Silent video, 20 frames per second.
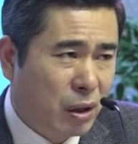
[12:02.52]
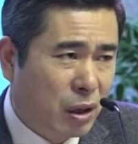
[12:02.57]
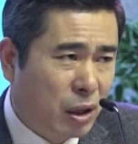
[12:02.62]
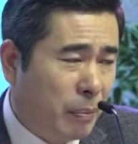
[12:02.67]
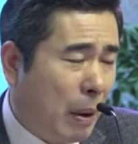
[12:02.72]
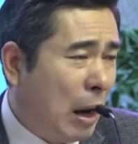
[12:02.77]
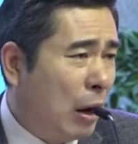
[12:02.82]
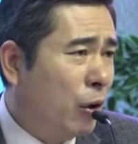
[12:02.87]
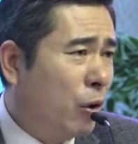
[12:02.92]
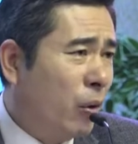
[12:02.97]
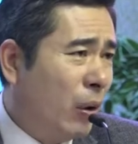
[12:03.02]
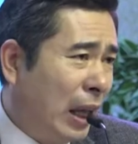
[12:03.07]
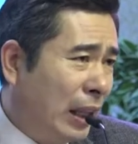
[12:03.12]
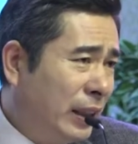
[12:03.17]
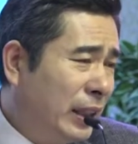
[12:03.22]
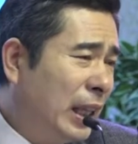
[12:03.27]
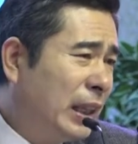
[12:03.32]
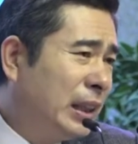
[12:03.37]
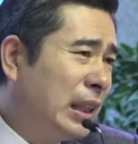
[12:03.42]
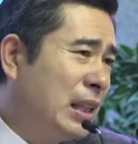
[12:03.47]
그 방으로
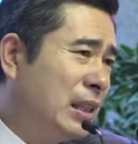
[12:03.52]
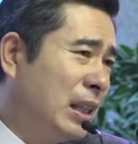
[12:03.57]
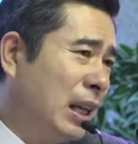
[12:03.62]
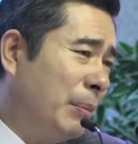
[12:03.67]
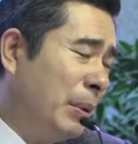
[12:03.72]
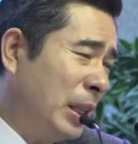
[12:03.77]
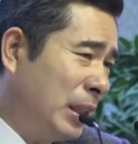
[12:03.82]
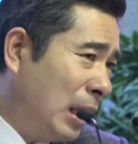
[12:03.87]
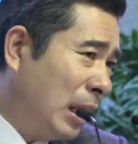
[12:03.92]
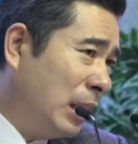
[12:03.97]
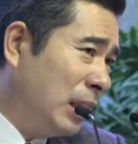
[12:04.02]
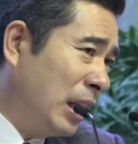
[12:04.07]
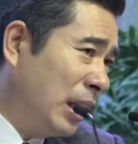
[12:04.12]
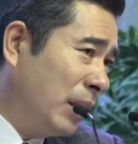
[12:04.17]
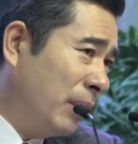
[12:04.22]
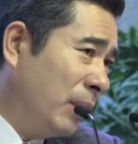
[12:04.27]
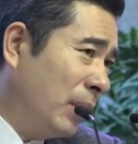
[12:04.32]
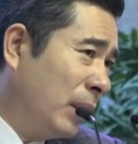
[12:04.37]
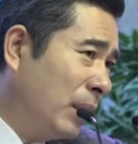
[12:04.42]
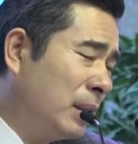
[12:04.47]
안내했다는 사람이 있다는
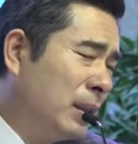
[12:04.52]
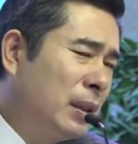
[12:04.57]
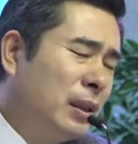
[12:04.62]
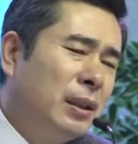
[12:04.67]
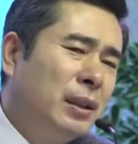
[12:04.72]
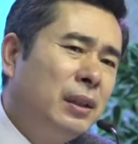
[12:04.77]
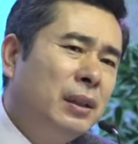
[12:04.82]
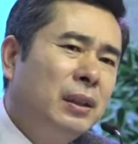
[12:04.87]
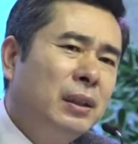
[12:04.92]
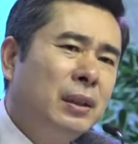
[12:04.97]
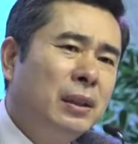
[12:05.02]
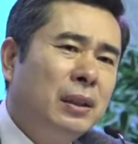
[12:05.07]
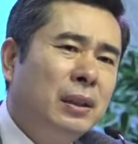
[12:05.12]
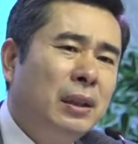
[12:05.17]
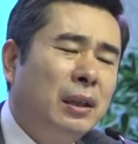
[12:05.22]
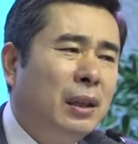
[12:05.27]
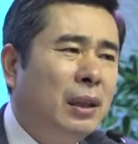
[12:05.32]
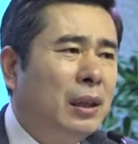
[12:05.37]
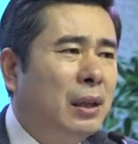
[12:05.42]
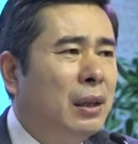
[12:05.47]
얘기입
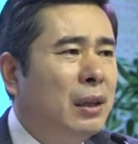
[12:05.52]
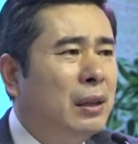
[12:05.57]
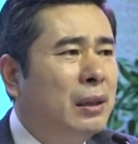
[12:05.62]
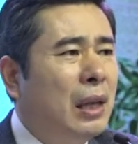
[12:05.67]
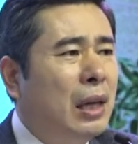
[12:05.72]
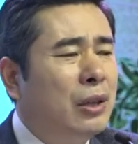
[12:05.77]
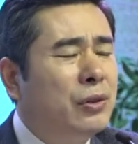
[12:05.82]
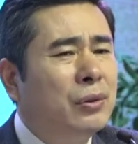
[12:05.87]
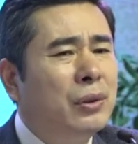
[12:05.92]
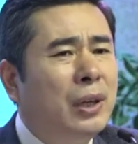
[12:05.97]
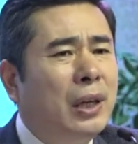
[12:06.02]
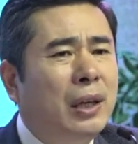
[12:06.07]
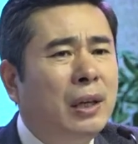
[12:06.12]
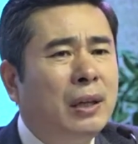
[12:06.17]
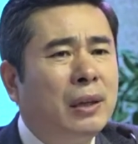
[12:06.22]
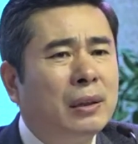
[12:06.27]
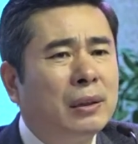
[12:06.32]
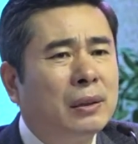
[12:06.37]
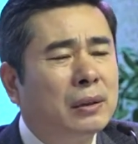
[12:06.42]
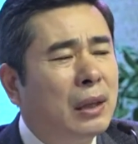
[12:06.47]
예,
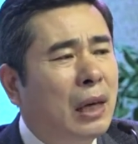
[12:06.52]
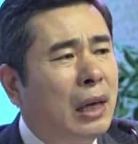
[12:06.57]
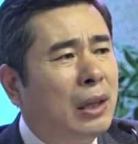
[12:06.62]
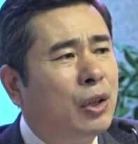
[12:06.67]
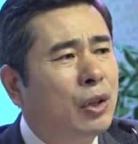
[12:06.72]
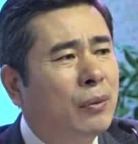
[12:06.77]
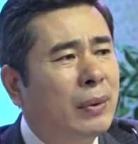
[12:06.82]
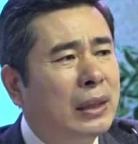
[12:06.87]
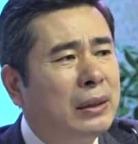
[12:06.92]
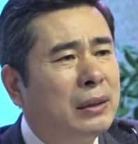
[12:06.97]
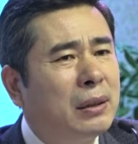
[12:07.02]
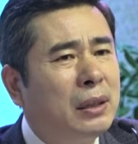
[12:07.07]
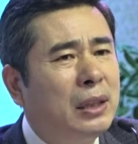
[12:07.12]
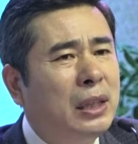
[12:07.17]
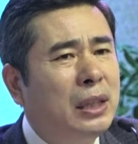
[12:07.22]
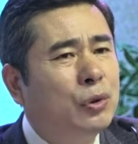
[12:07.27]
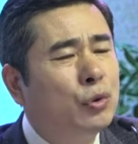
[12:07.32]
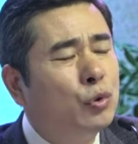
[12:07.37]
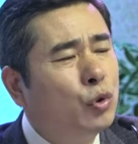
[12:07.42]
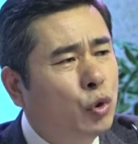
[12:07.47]
나중에 알고
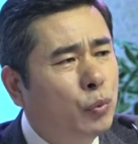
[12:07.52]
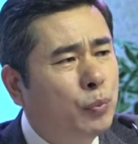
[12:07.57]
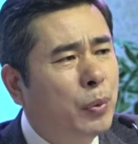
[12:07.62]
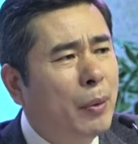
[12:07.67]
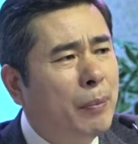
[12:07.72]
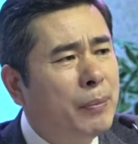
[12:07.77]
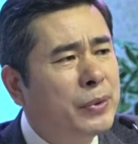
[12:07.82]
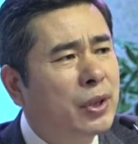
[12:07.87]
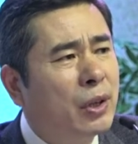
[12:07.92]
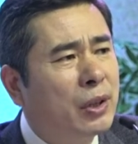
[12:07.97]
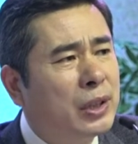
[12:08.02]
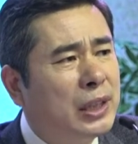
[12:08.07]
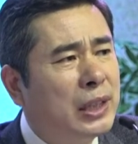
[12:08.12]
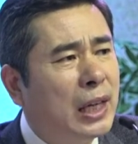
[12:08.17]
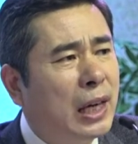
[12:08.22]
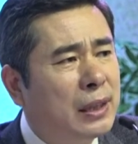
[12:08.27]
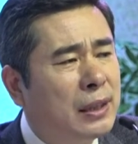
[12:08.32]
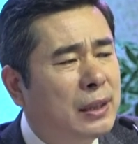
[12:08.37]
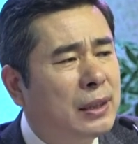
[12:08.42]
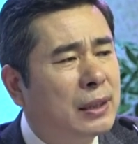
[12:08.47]
봤더니
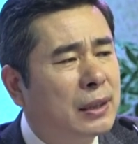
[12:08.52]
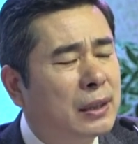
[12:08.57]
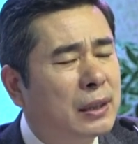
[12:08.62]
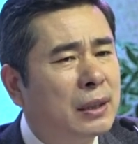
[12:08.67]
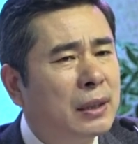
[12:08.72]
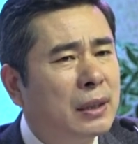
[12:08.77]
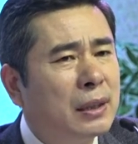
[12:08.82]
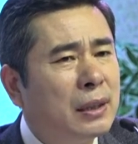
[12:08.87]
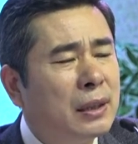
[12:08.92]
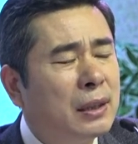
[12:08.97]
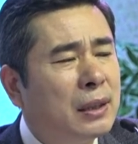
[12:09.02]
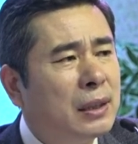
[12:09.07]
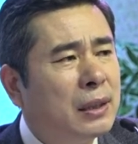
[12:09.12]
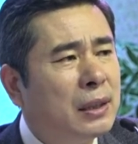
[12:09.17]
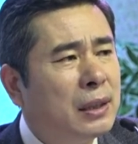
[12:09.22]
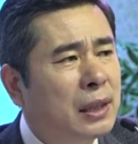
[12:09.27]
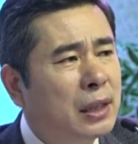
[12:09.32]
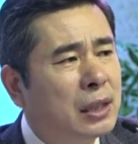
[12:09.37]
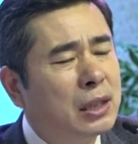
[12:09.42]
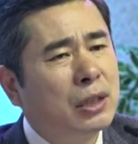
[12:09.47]
우범선이라는
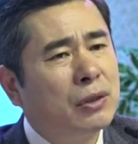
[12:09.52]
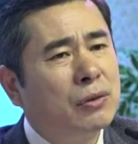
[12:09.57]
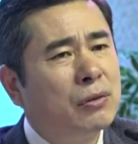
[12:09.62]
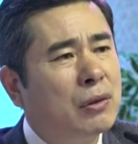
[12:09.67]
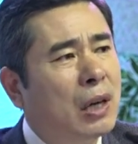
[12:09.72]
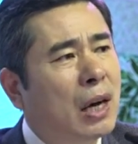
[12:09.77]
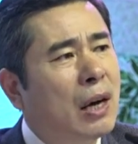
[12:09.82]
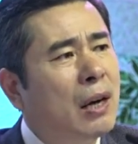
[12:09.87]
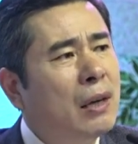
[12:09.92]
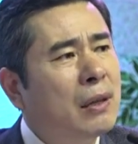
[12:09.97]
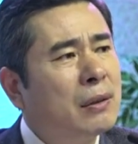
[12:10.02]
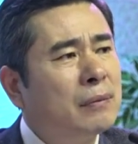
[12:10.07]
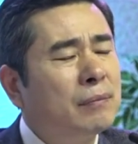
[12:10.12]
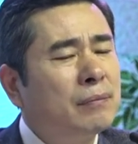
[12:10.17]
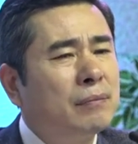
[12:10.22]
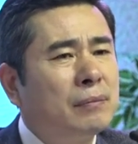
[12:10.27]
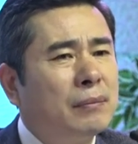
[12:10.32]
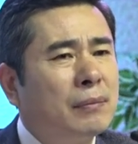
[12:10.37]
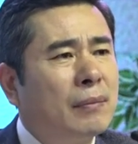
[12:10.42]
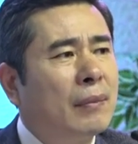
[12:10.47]
이 친구가
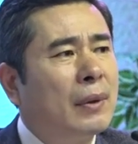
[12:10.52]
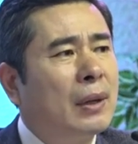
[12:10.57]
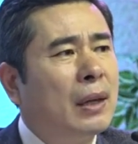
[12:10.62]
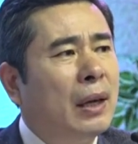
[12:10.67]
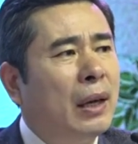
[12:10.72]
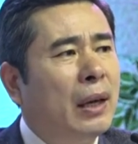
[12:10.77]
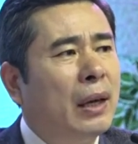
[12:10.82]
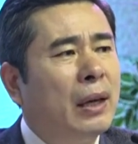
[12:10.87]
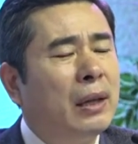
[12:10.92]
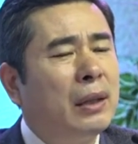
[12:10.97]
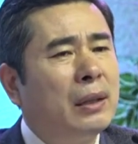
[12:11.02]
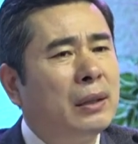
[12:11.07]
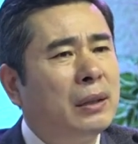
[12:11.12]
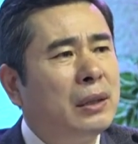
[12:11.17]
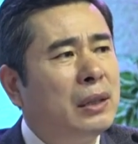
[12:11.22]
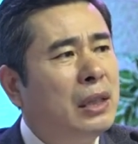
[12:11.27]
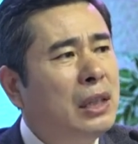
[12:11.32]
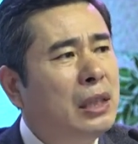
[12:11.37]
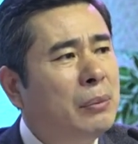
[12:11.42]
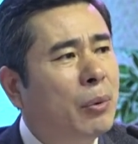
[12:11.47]
예,
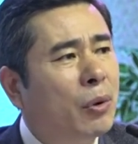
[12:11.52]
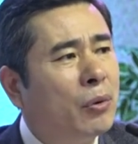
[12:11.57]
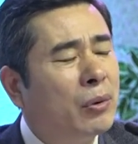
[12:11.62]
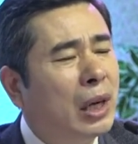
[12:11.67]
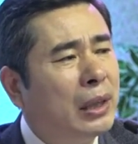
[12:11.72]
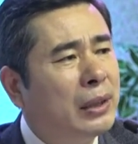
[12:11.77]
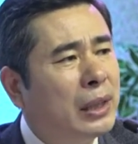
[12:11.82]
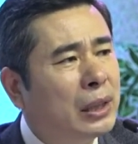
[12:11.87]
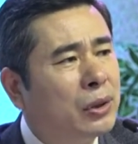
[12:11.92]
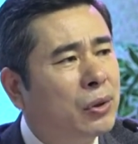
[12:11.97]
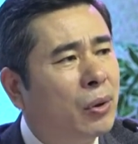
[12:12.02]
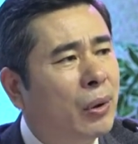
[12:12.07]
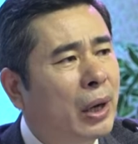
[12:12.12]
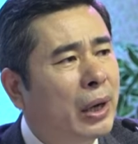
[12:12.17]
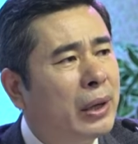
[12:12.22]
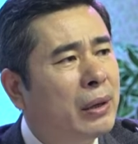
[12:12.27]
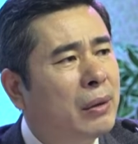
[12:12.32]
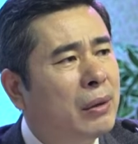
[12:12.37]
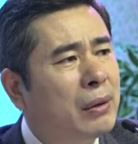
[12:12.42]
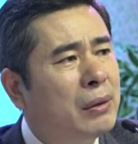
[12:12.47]
일본과
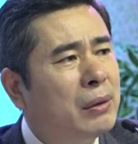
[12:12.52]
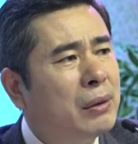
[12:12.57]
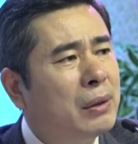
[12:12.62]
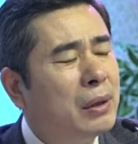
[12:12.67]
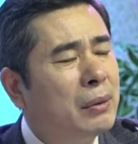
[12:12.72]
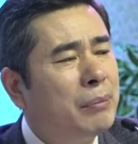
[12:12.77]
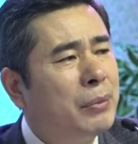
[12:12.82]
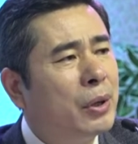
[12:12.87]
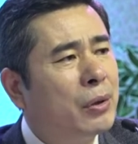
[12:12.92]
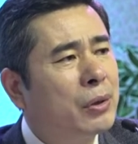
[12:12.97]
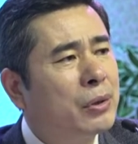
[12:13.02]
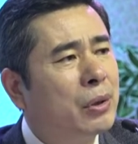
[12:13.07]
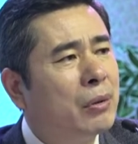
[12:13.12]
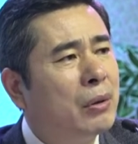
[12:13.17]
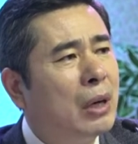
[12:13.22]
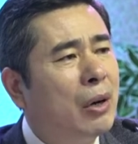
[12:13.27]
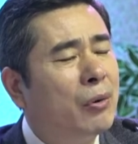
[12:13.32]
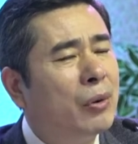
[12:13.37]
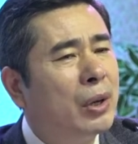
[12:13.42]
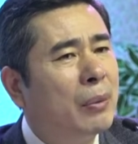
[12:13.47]
내통하여
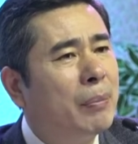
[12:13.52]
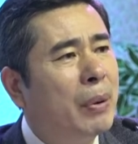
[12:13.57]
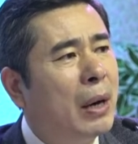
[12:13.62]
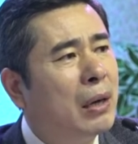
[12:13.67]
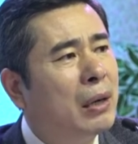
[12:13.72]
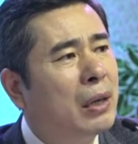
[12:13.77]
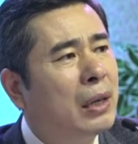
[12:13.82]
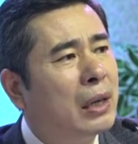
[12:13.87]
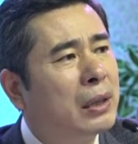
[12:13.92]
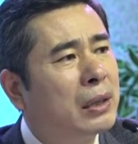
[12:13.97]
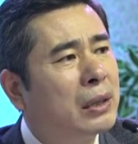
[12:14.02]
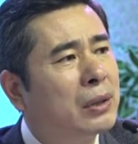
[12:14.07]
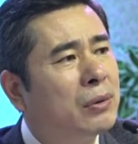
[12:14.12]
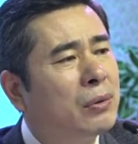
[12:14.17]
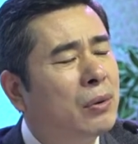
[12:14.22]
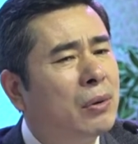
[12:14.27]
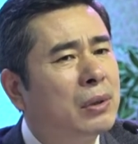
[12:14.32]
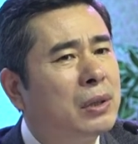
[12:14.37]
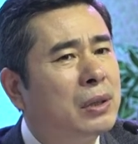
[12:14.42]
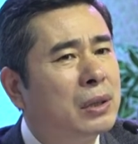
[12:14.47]
명성하우의 방을
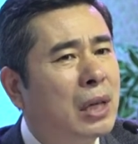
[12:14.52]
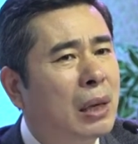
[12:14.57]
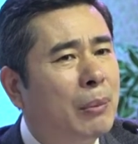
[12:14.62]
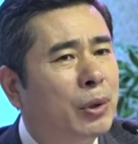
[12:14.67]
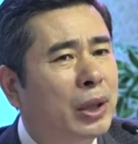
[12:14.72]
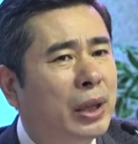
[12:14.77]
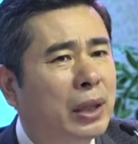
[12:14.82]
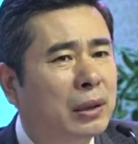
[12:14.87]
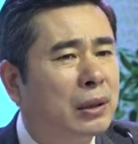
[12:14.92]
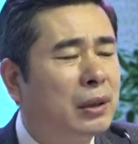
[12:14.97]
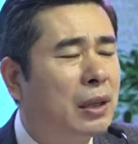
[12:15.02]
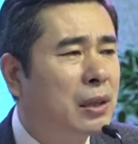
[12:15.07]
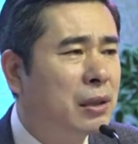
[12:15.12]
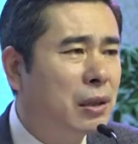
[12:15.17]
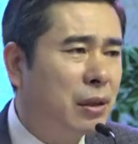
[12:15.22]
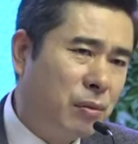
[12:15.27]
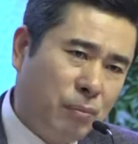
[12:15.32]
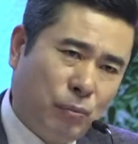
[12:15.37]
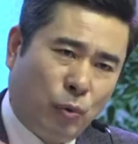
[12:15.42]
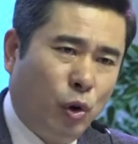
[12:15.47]
아르키고 그 사월에
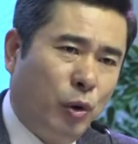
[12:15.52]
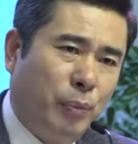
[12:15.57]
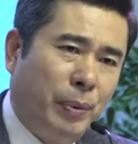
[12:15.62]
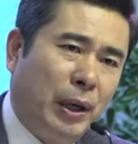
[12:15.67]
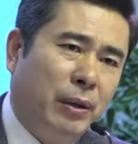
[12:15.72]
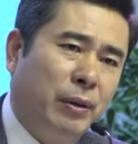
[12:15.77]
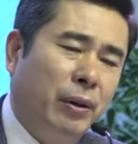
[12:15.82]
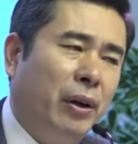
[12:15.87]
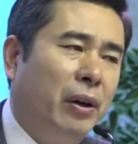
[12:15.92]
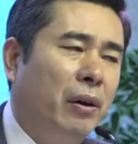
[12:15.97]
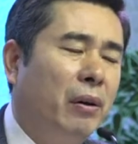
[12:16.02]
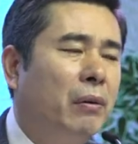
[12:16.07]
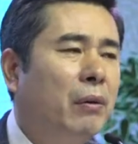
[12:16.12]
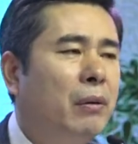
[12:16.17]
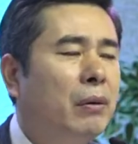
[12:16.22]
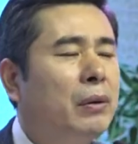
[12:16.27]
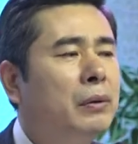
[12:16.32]
들어가서 목을 벤 거예요.